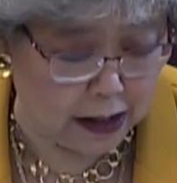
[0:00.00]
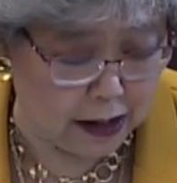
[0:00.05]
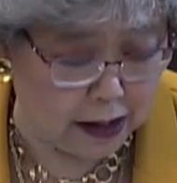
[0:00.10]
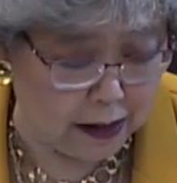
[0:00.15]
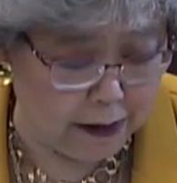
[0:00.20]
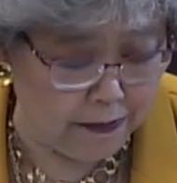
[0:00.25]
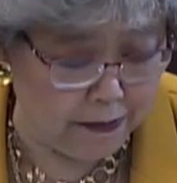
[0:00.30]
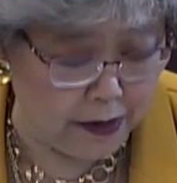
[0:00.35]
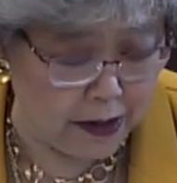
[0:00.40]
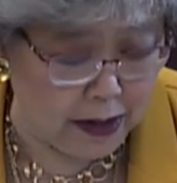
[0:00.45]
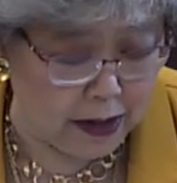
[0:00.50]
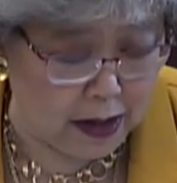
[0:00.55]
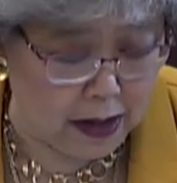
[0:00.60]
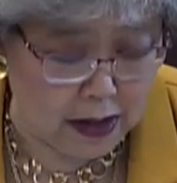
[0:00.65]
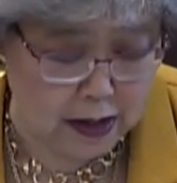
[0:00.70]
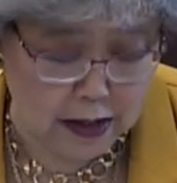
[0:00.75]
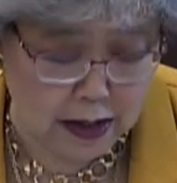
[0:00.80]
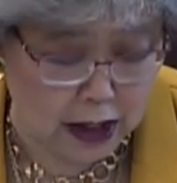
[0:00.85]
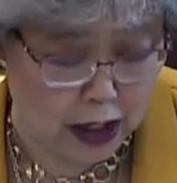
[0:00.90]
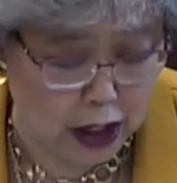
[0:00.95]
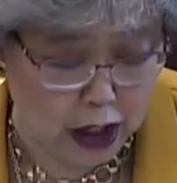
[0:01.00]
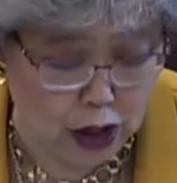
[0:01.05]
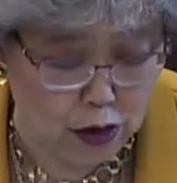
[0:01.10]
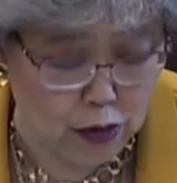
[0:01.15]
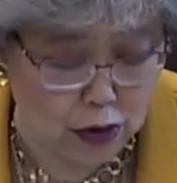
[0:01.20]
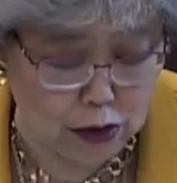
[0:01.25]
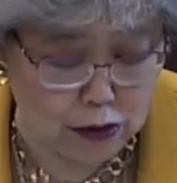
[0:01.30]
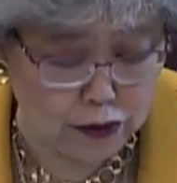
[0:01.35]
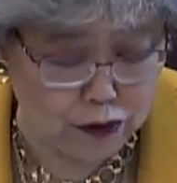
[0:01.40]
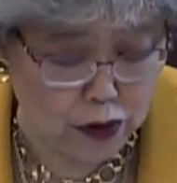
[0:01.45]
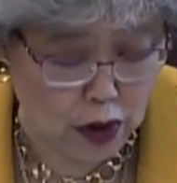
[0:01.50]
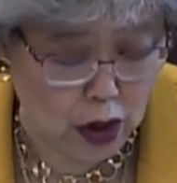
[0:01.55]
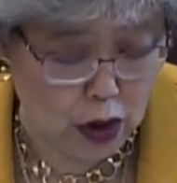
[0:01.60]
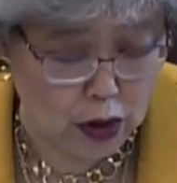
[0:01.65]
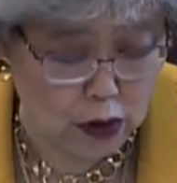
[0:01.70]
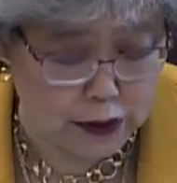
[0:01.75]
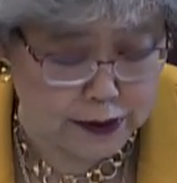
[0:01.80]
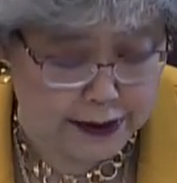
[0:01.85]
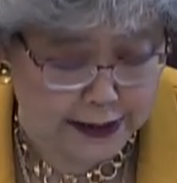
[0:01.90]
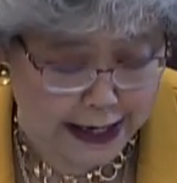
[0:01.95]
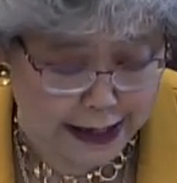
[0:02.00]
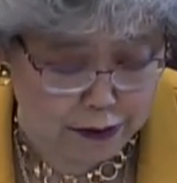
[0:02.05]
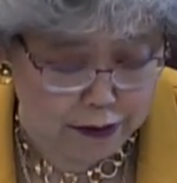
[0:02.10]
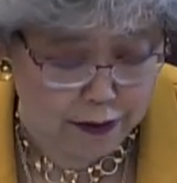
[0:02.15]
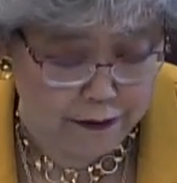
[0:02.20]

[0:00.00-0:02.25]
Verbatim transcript: de perte pour Richmond Hill, ces